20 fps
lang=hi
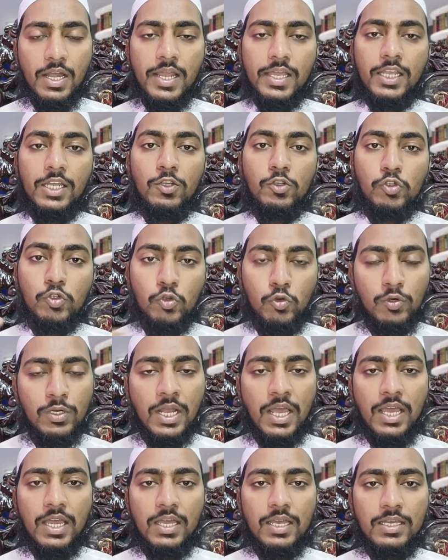लेकिन
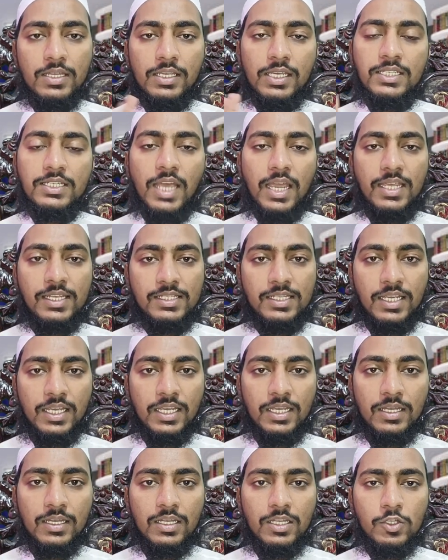सुनना ये जायज़
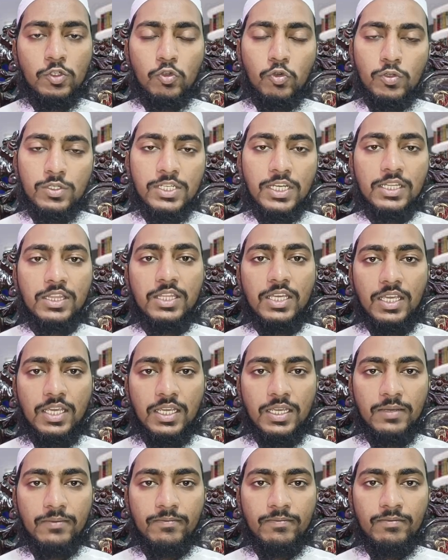है सुन सकते
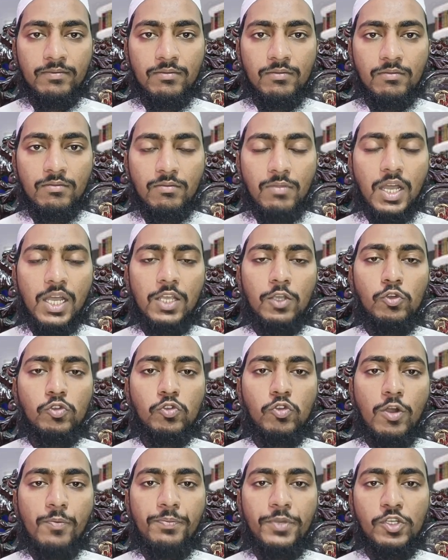हैं बाकी
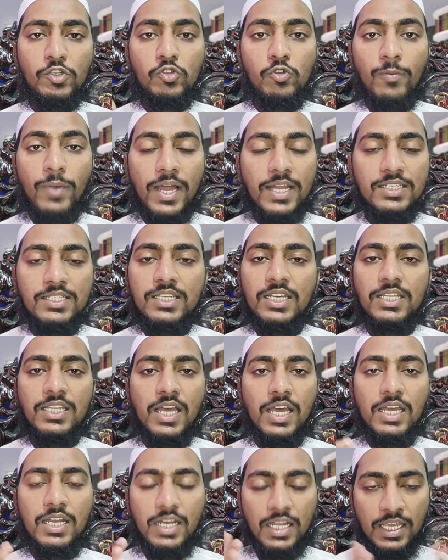उसको अपनी ज़ुबान से
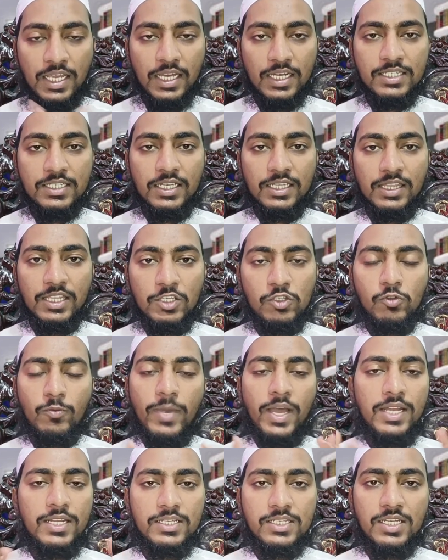अदा नहीं कर सकते
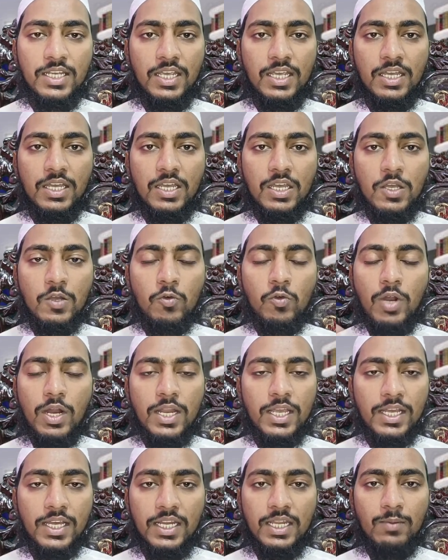ज़ुबान से
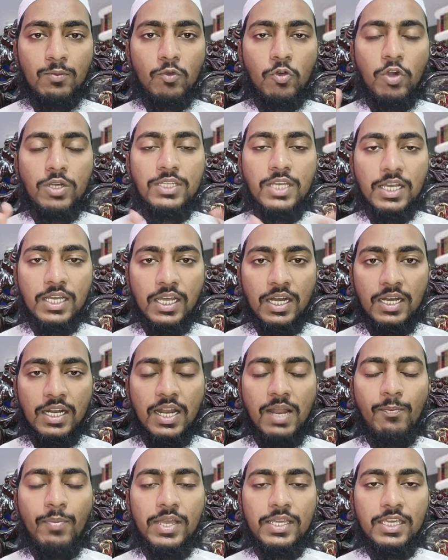कुरान करीम को अदा
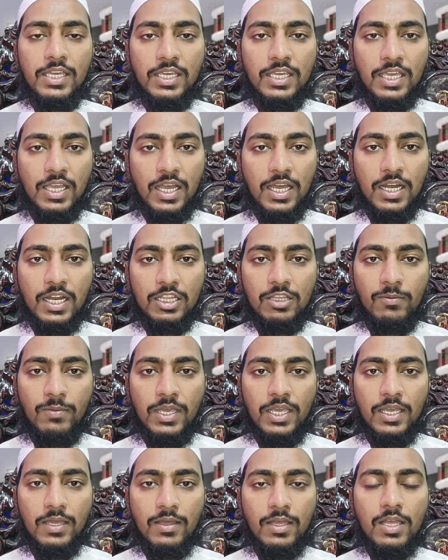करना नापाकी की हालत
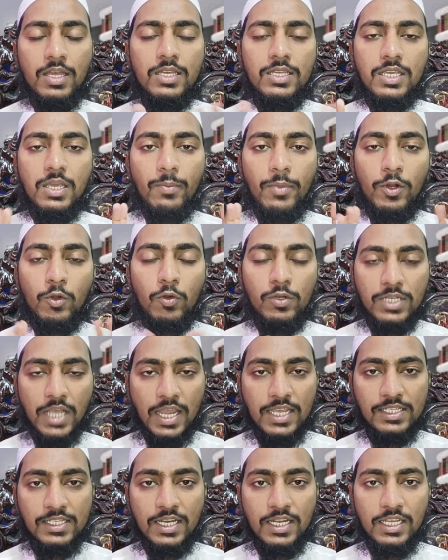में ये बिल्कुल
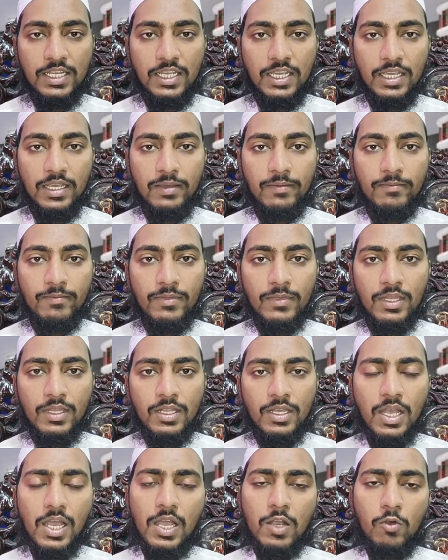जायज़ नहीं है
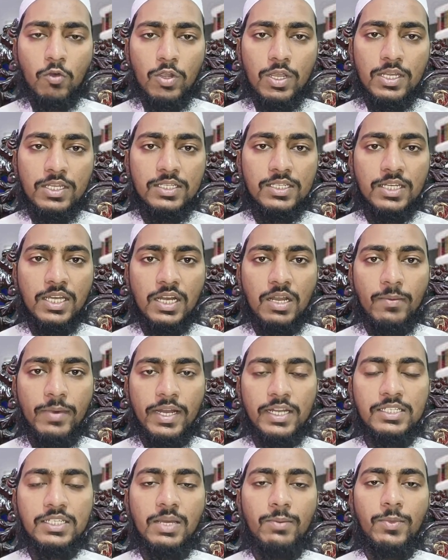हाँ कोई इंसान
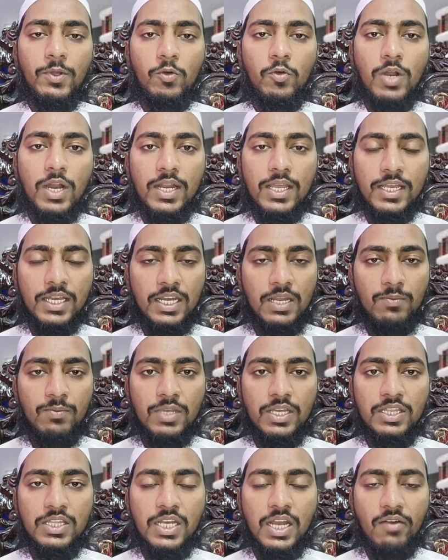हमारे सामने कुरान करीम
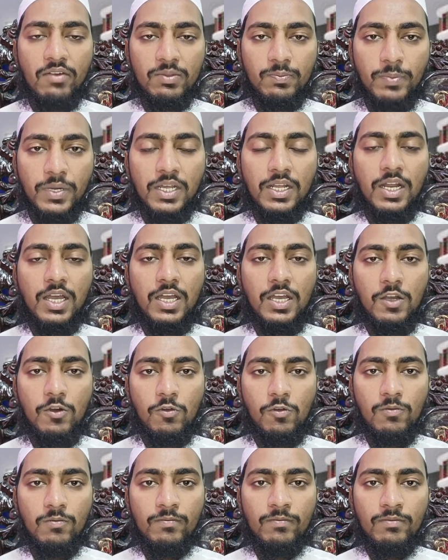की तिलावत पढ़ रहा
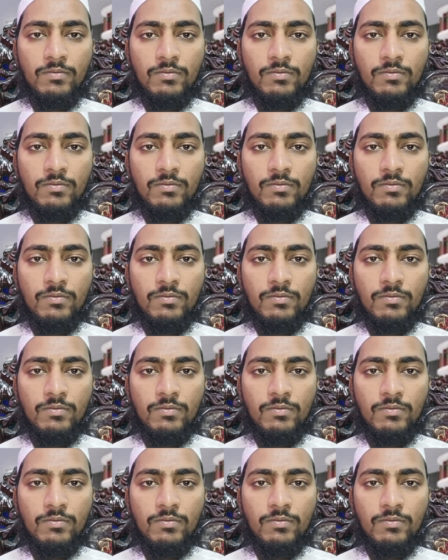हो